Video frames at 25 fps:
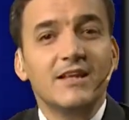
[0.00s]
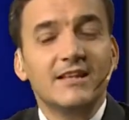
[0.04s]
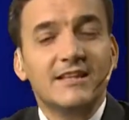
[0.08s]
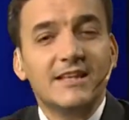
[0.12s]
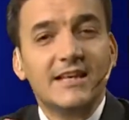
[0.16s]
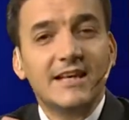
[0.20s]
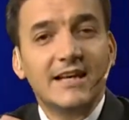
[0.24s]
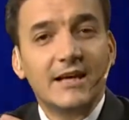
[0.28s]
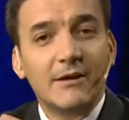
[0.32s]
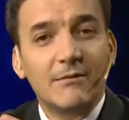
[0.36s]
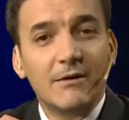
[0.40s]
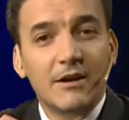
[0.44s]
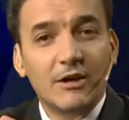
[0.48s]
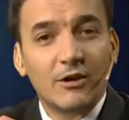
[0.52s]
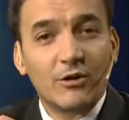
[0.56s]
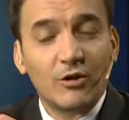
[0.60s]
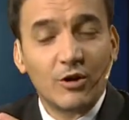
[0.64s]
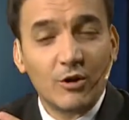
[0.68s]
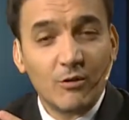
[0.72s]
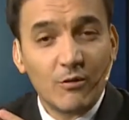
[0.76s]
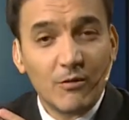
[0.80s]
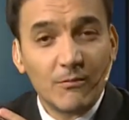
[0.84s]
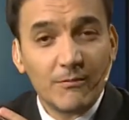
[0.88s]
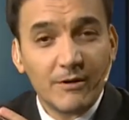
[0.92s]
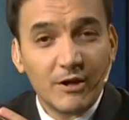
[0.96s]
tiene que ver con
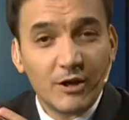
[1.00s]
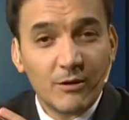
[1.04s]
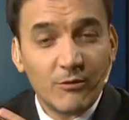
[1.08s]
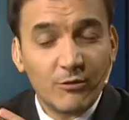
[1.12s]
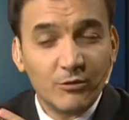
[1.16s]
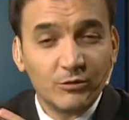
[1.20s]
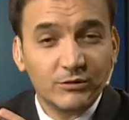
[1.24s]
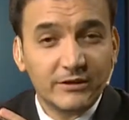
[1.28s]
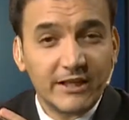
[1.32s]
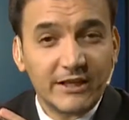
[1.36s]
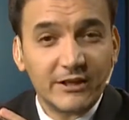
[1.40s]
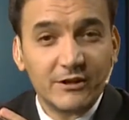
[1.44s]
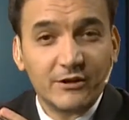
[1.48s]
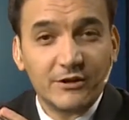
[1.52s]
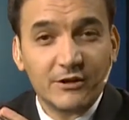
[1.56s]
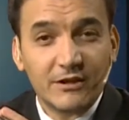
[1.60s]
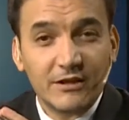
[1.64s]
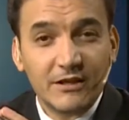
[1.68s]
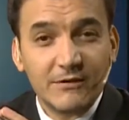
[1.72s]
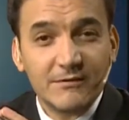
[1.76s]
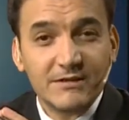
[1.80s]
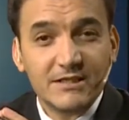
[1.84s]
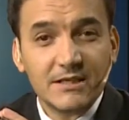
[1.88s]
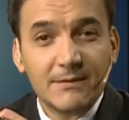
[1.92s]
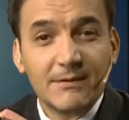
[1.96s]
los bomberos voluntarios
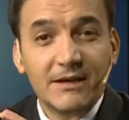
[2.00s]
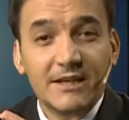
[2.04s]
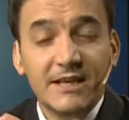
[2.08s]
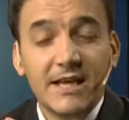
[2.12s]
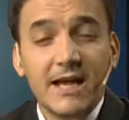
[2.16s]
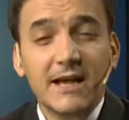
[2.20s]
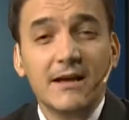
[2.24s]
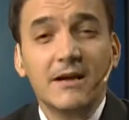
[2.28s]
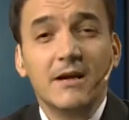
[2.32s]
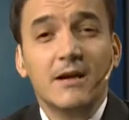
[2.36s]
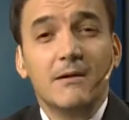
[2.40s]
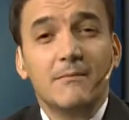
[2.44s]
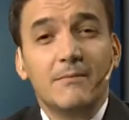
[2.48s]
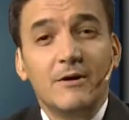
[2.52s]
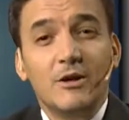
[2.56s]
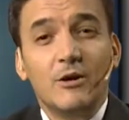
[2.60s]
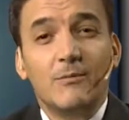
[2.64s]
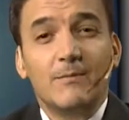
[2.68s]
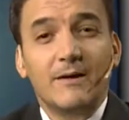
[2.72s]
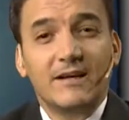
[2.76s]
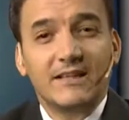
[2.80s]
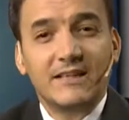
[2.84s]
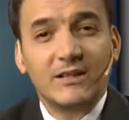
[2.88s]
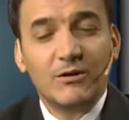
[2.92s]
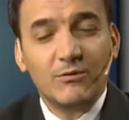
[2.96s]
de Villa María, pero
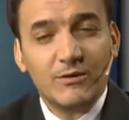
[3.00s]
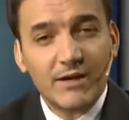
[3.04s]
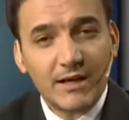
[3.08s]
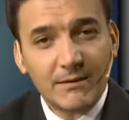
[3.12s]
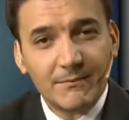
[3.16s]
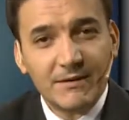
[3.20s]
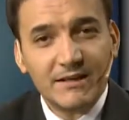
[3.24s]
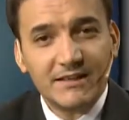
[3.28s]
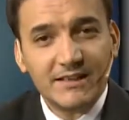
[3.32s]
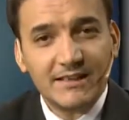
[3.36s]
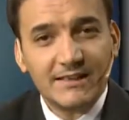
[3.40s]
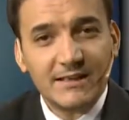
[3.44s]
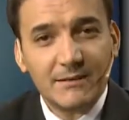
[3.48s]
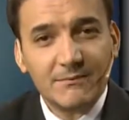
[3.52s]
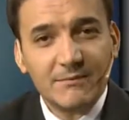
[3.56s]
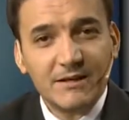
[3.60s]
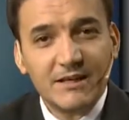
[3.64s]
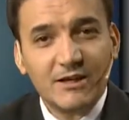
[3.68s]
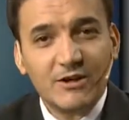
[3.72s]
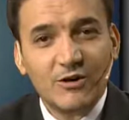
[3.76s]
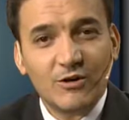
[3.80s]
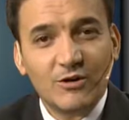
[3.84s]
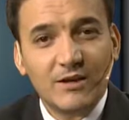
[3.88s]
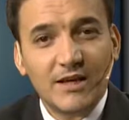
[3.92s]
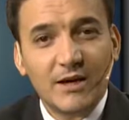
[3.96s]
particularmente
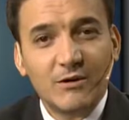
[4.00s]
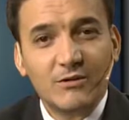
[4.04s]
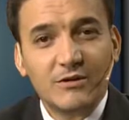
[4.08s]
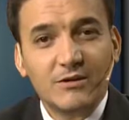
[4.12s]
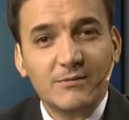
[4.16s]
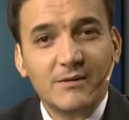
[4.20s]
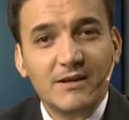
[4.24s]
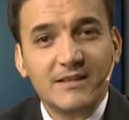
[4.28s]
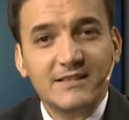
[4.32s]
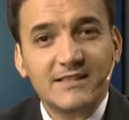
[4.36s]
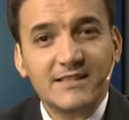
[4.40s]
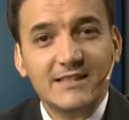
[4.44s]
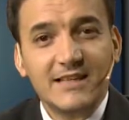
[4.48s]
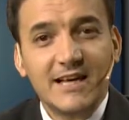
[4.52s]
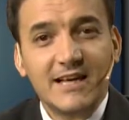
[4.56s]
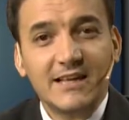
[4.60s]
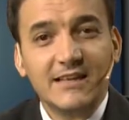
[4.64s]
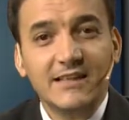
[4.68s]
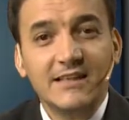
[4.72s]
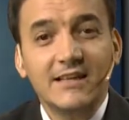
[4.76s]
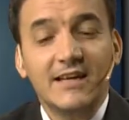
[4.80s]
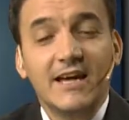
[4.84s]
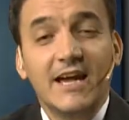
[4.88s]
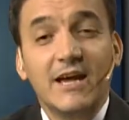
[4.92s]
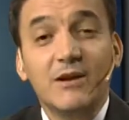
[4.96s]
también con la universidad
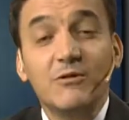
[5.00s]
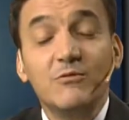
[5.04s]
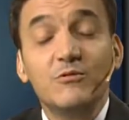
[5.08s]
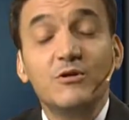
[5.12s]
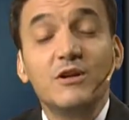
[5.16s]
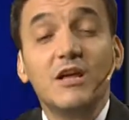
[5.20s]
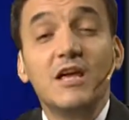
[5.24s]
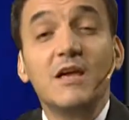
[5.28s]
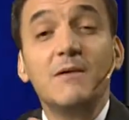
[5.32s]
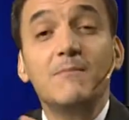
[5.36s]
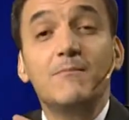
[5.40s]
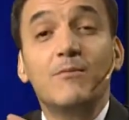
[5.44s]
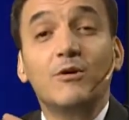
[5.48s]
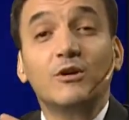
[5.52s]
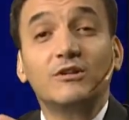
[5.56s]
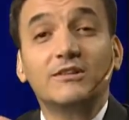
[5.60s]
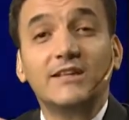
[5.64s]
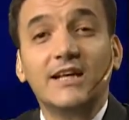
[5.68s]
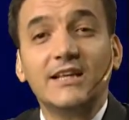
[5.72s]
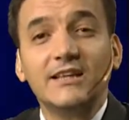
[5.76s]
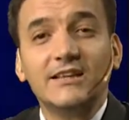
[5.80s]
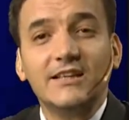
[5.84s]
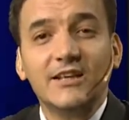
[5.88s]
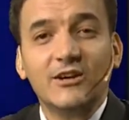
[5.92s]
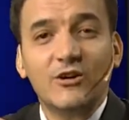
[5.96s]
en un
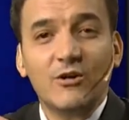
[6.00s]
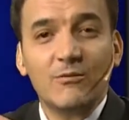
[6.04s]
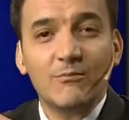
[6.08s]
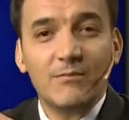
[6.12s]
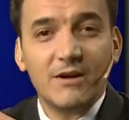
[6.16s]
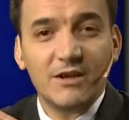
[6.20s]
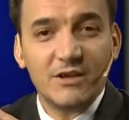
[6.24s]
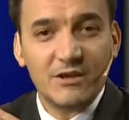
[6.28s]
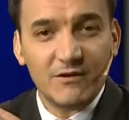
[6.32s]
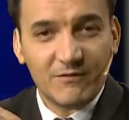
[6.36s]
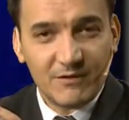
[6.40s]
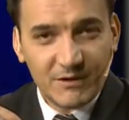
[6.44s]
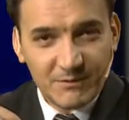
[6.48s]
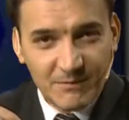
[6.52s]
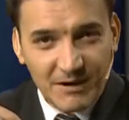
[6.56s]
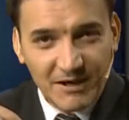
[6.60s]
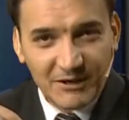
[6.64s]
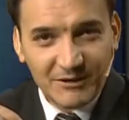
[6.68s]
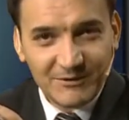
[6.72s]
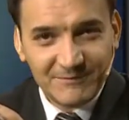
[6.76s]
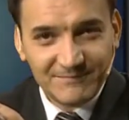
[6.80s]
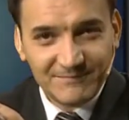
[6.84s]
importante convenio firmado.